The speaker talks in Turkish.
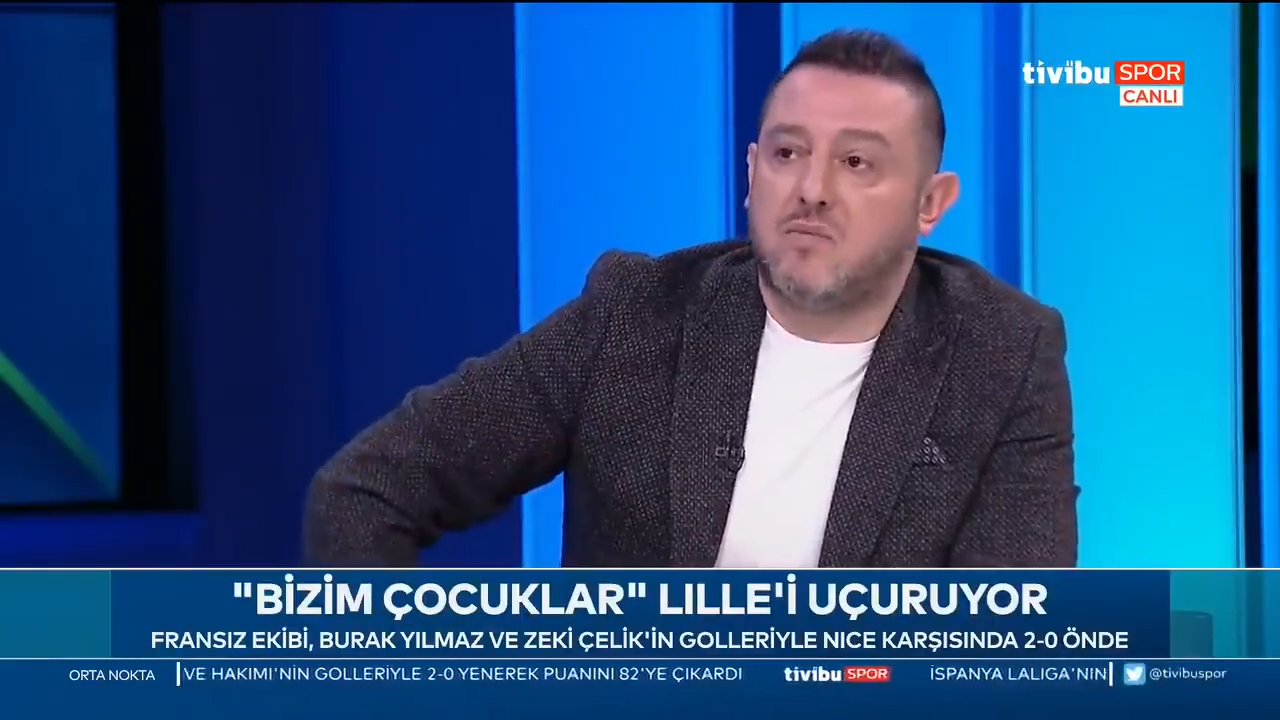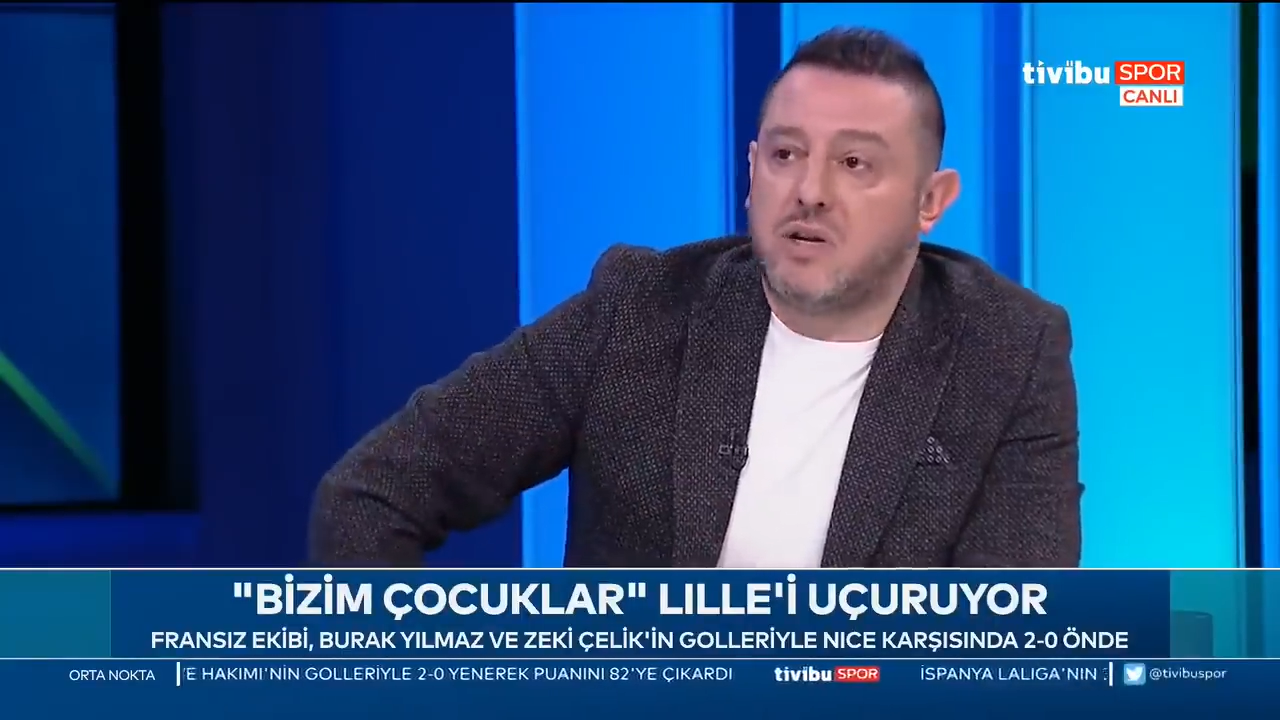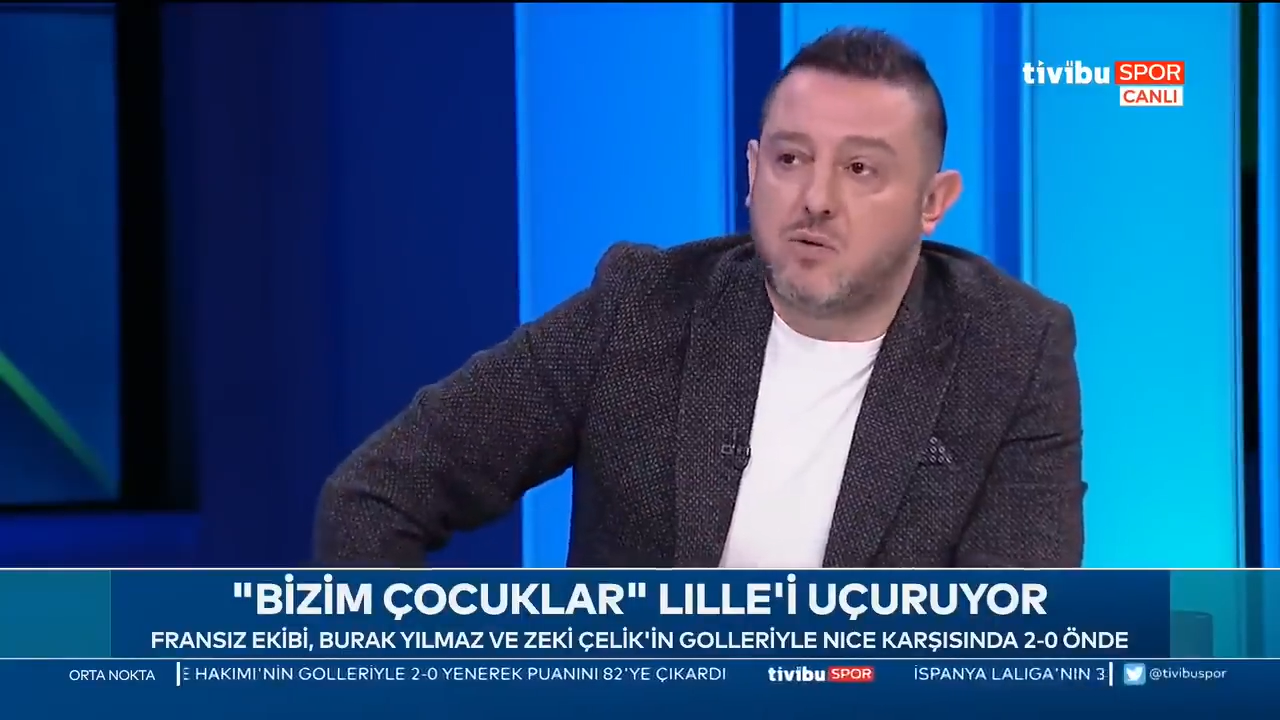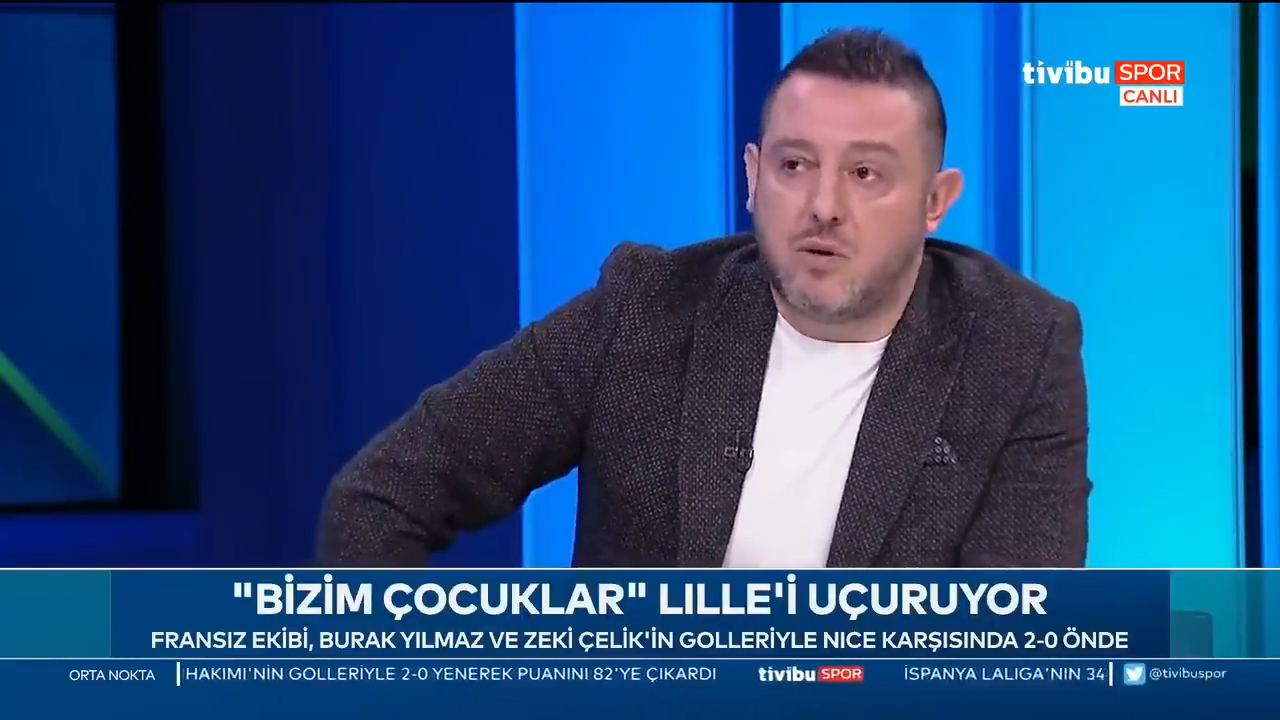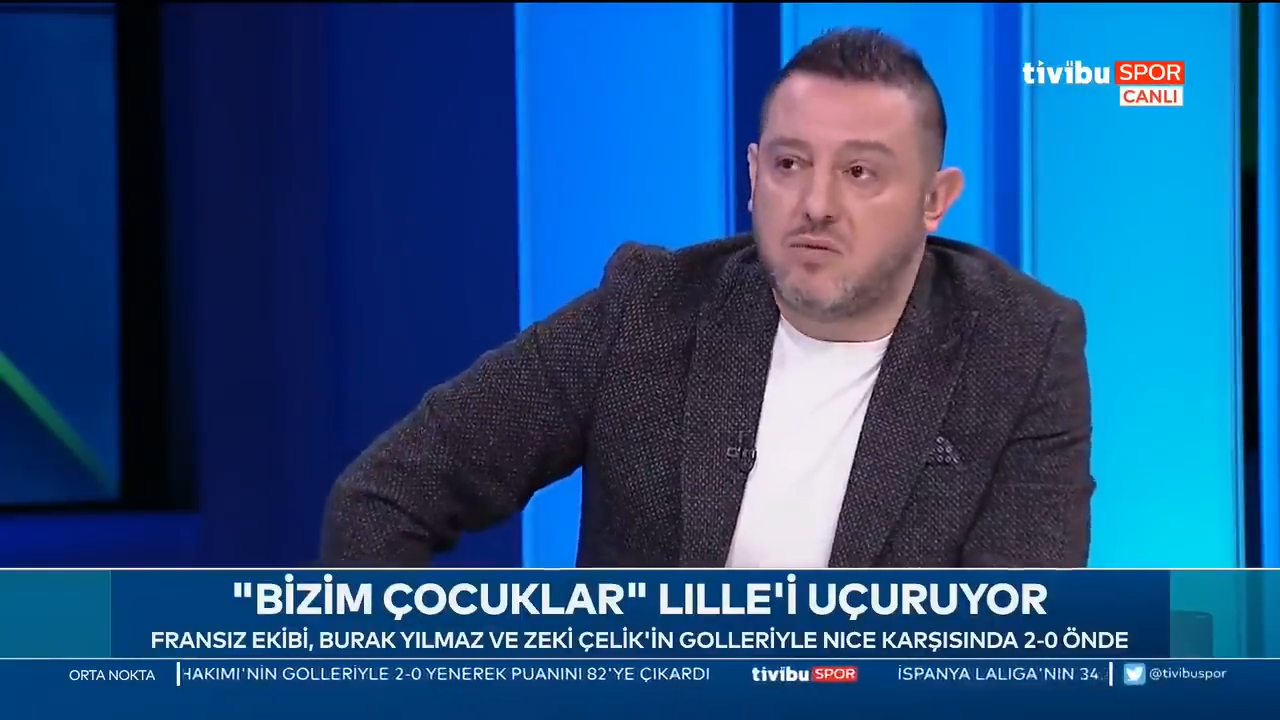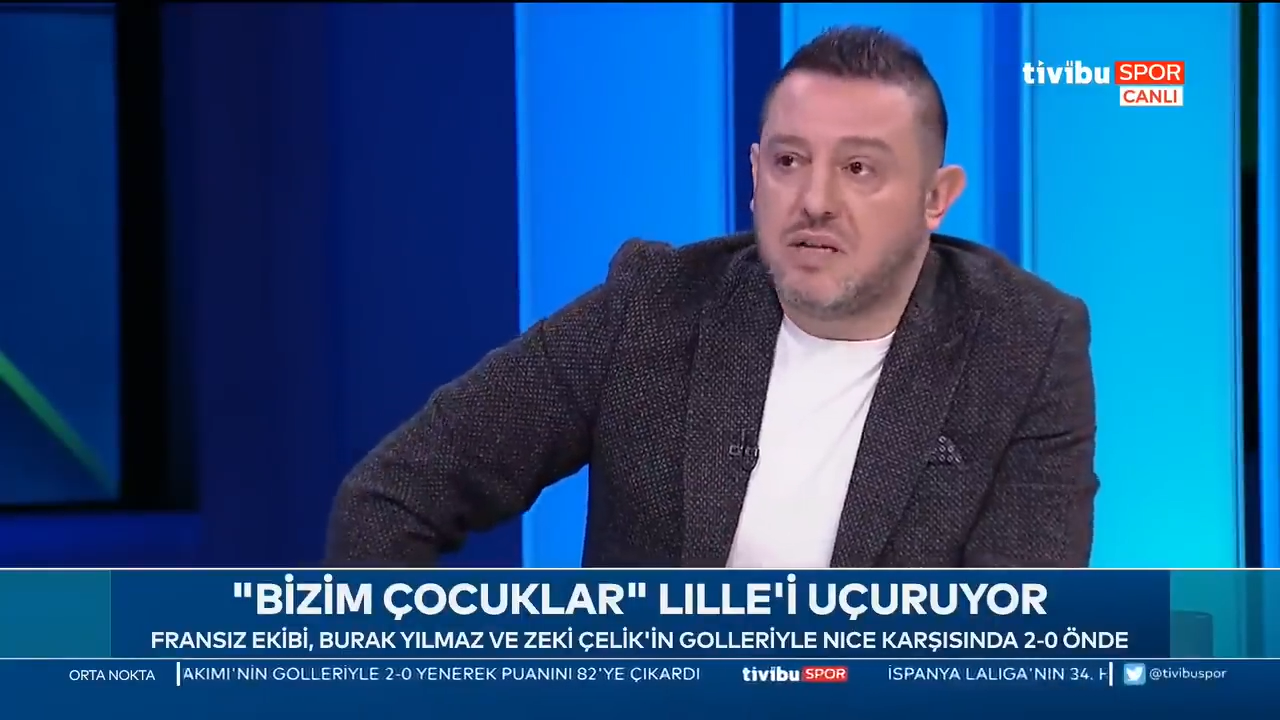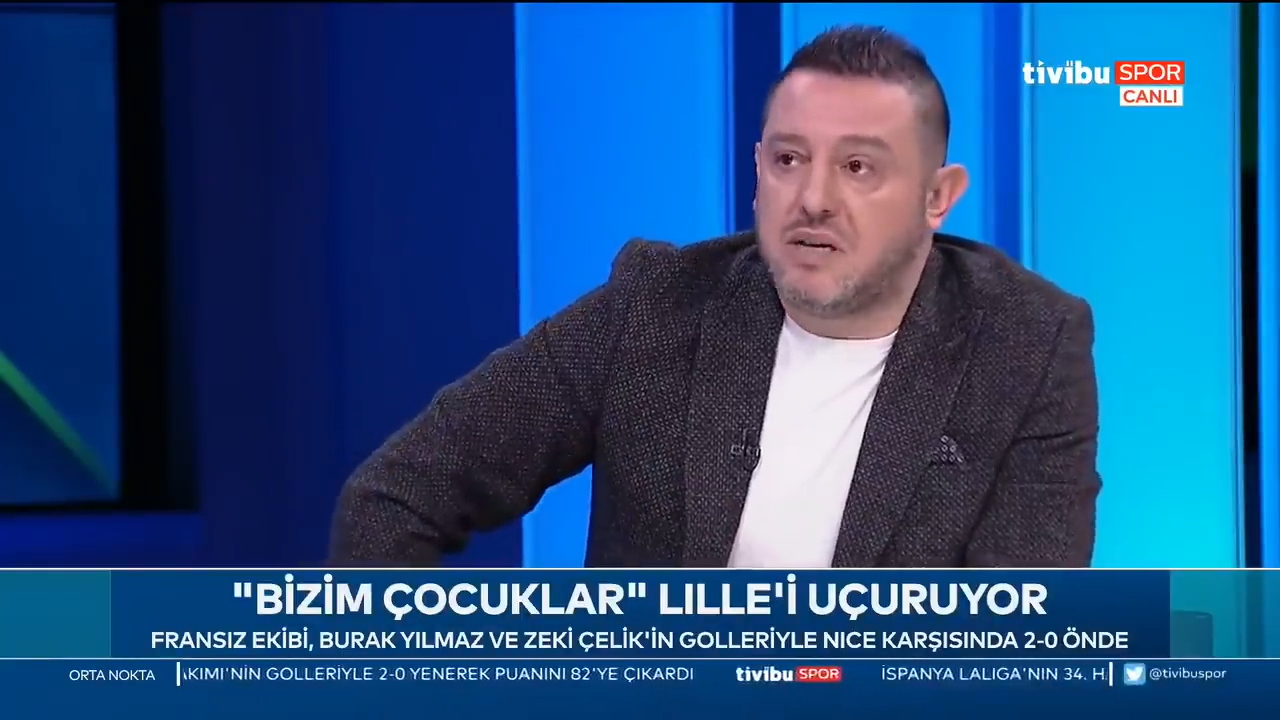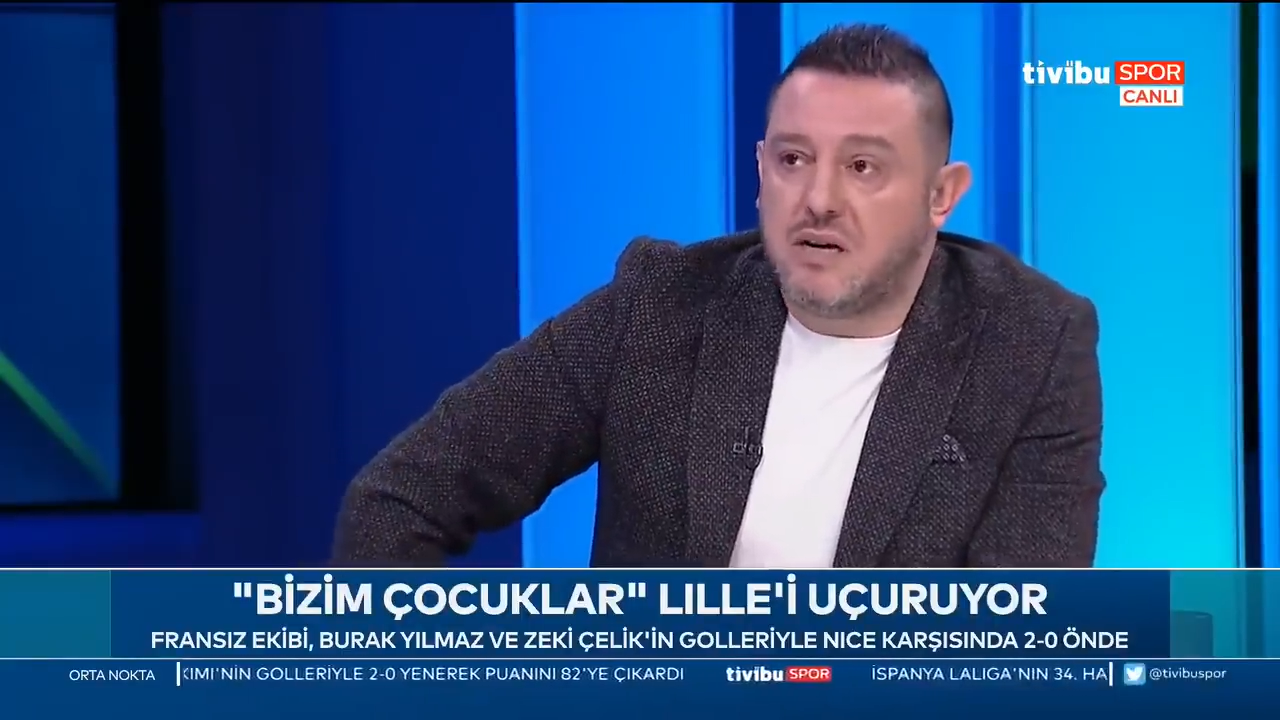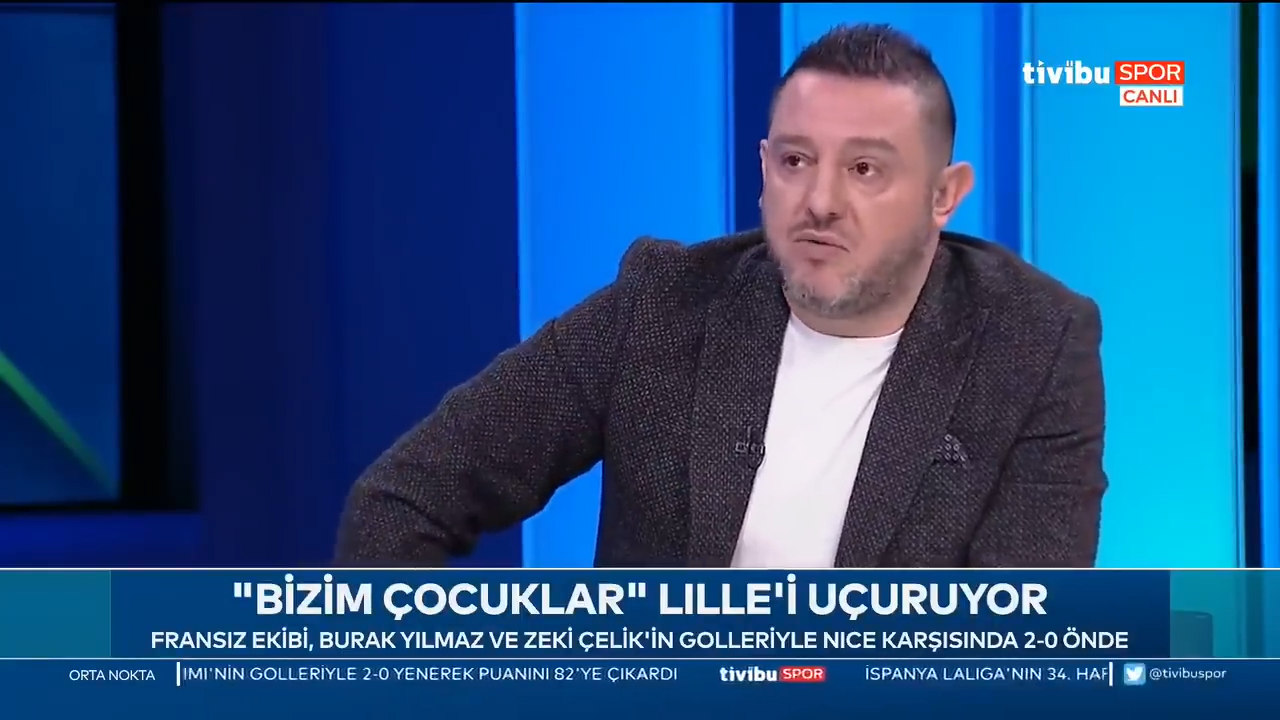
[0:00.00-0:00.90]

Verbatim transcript: biri olabilir yani